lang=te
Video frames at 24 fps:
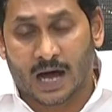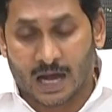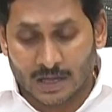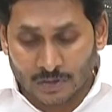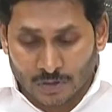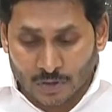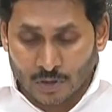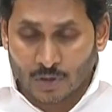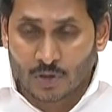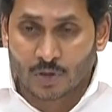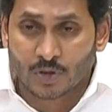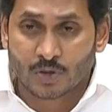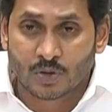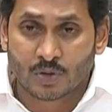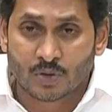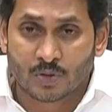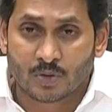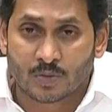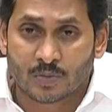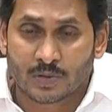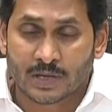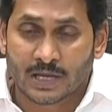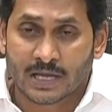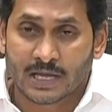అందులోనూ
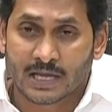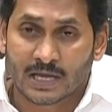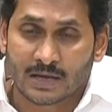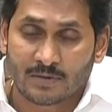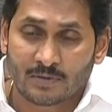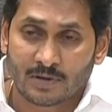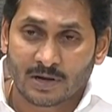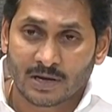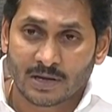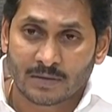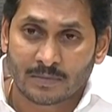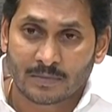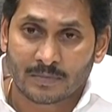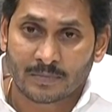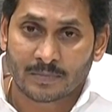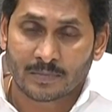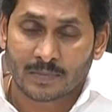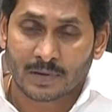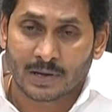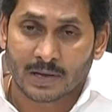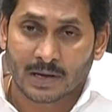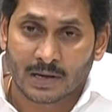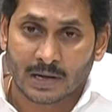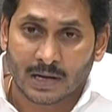కేవలం
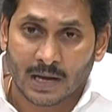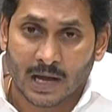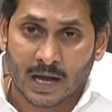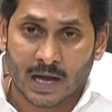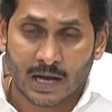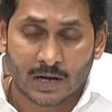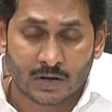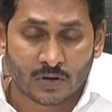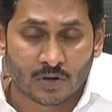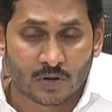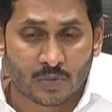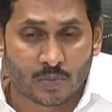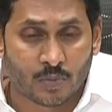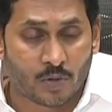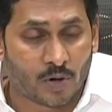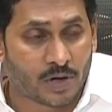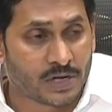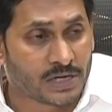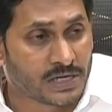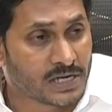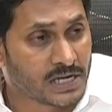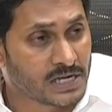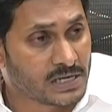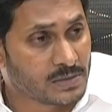నాలుగు
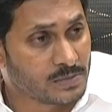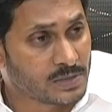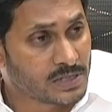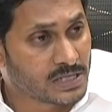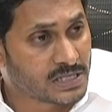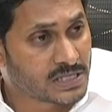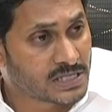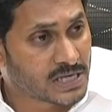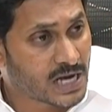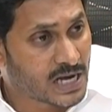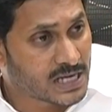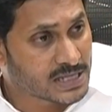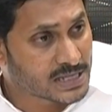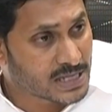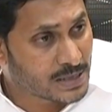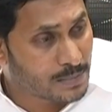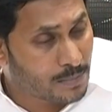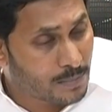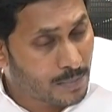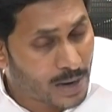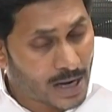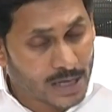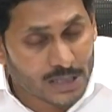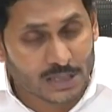పాయింట్ ఎనిమిది శాతం
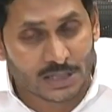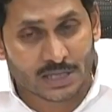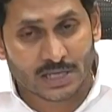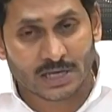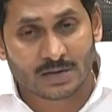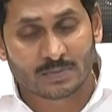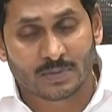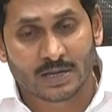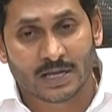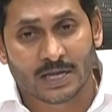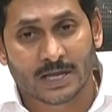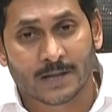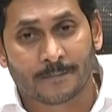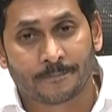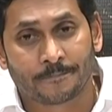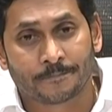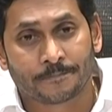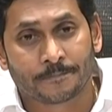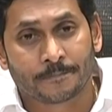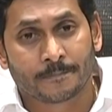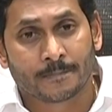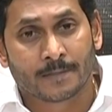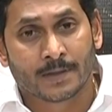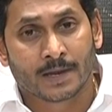మాత్రమే
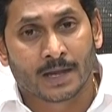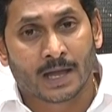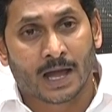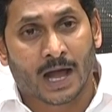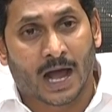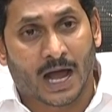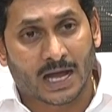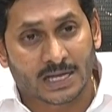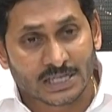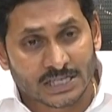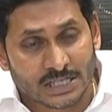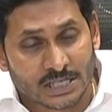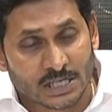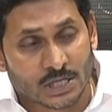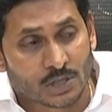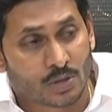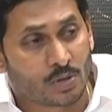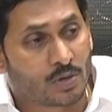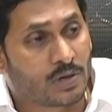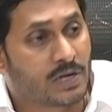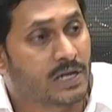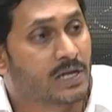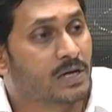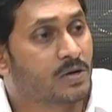
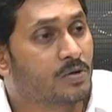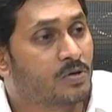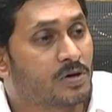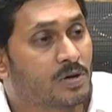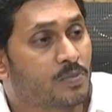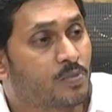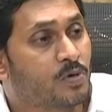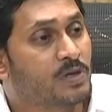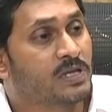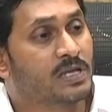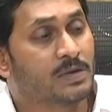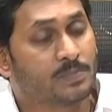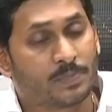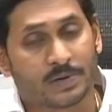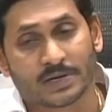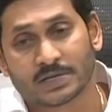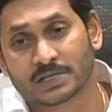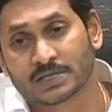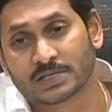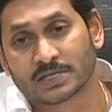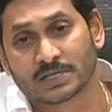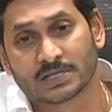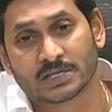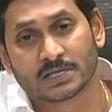ఐసీయూలోకి కూడా పోయే
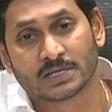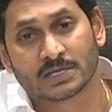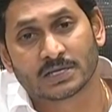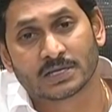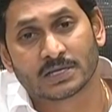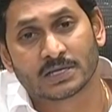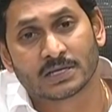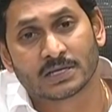పరిస్థితి